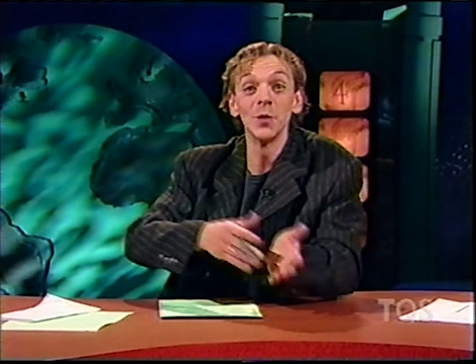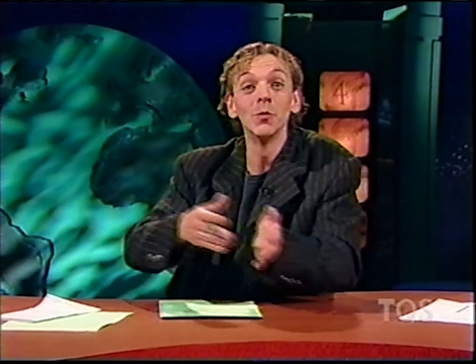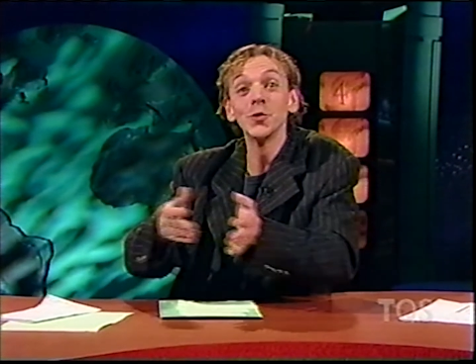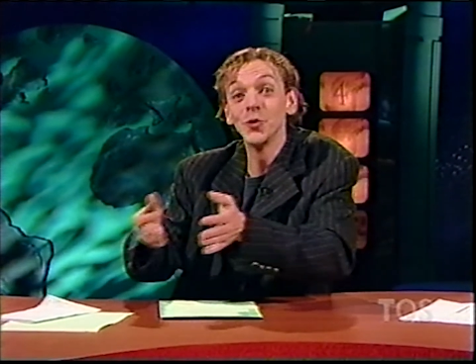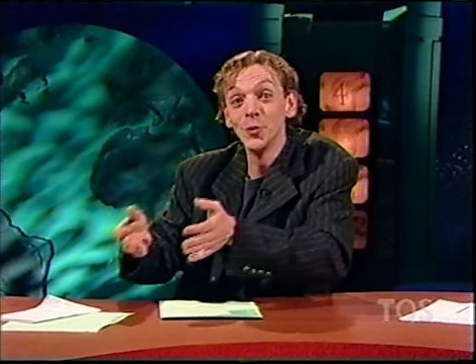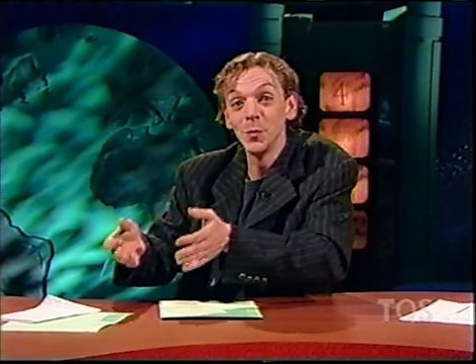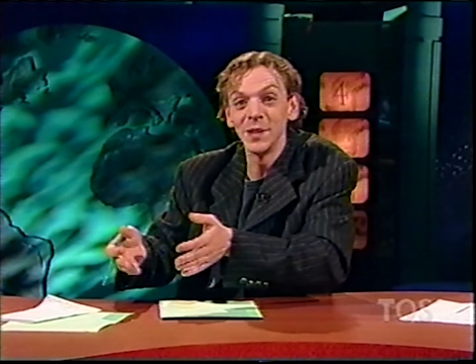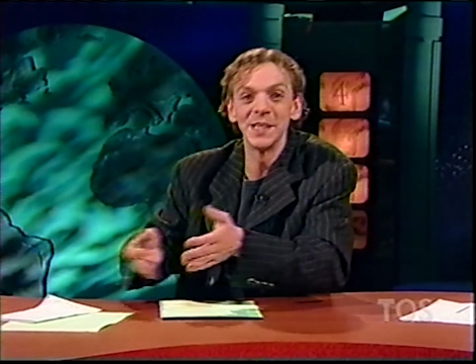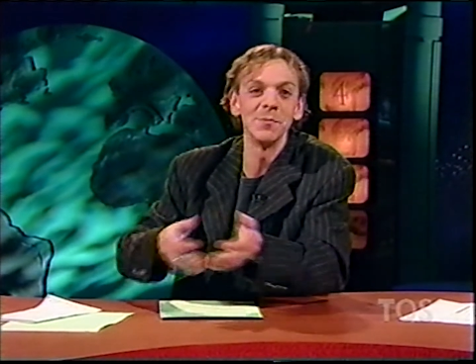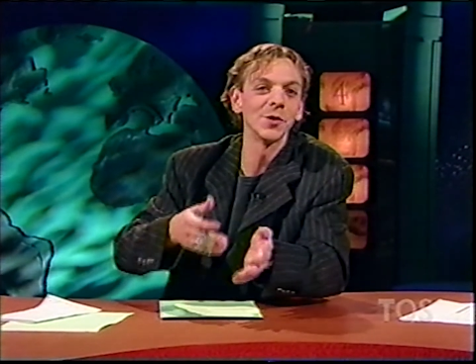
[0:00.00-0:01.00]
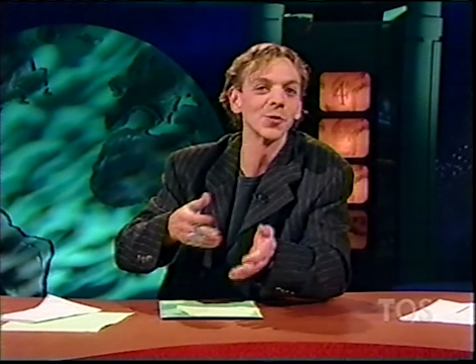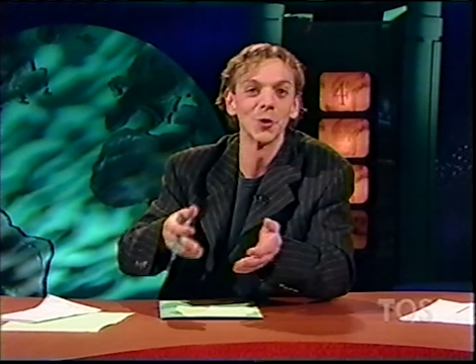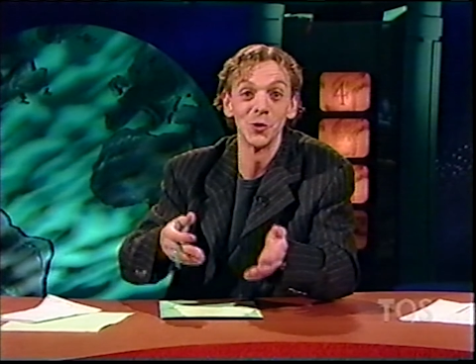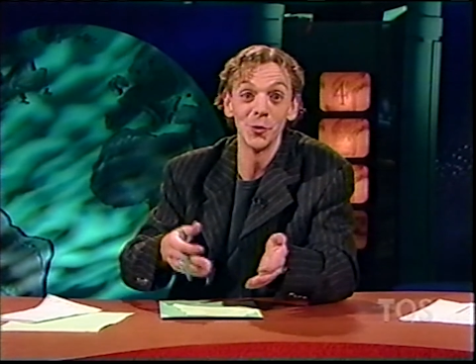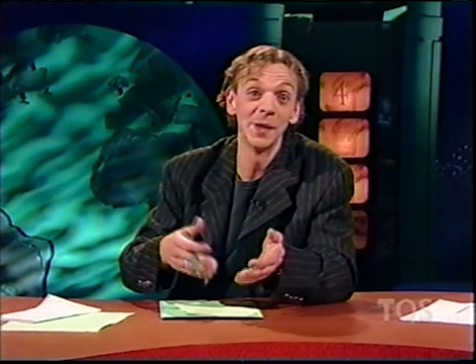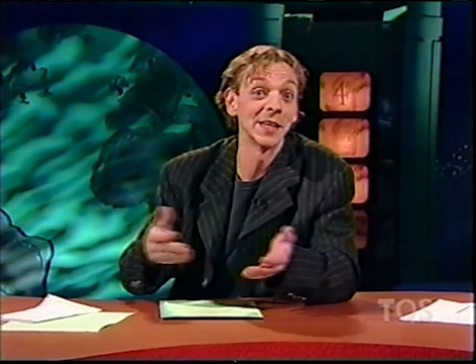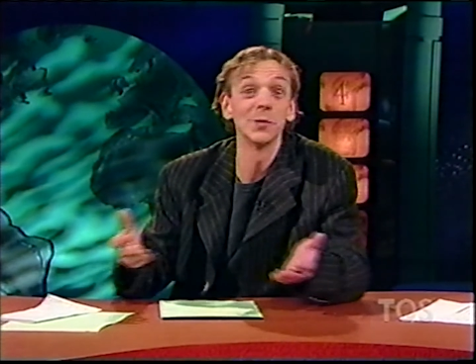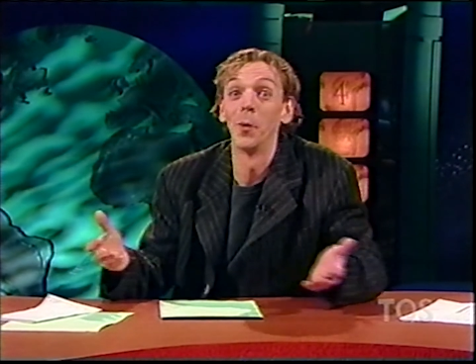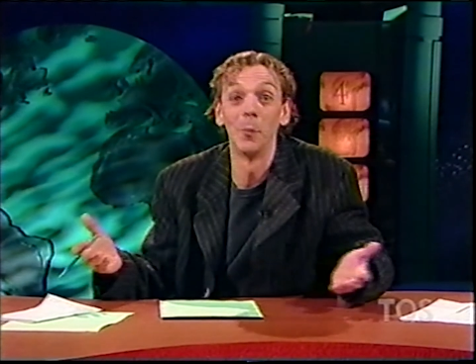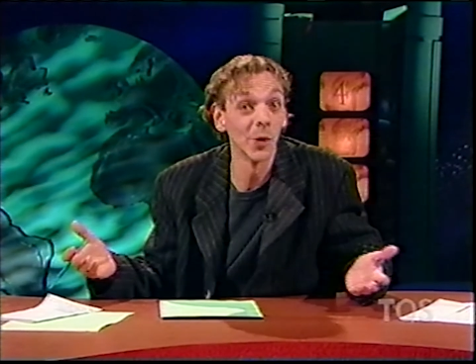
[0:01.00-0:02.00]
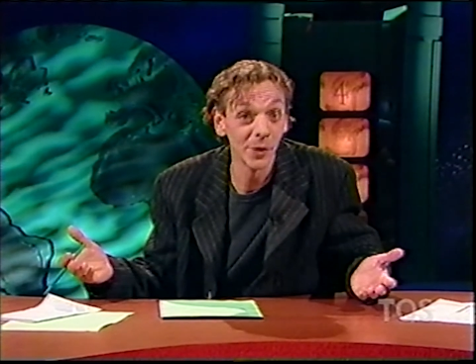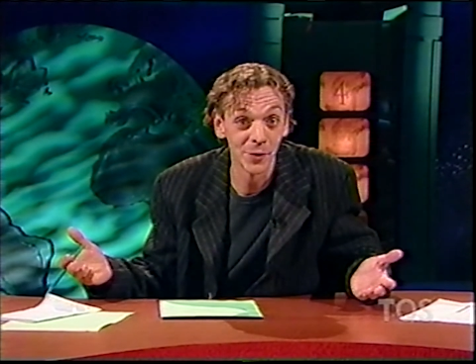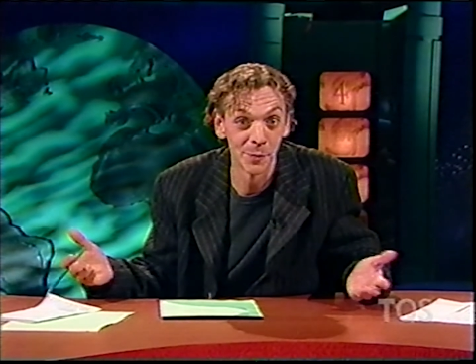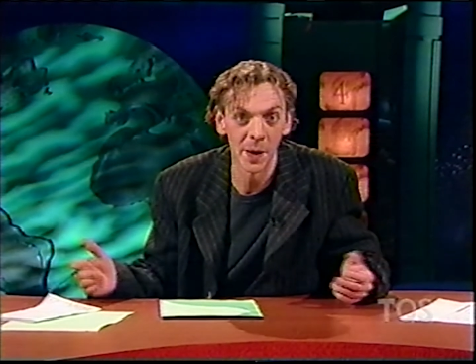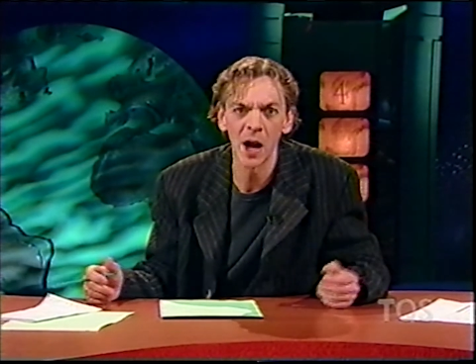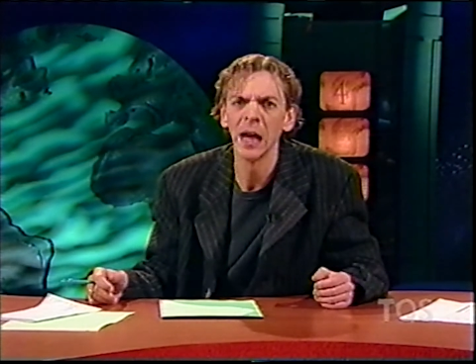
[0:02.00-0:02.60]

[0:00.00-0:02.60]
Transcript: il y a le mot jus, puis des émissions sur le jus, ben ça se peut pas, d'une part,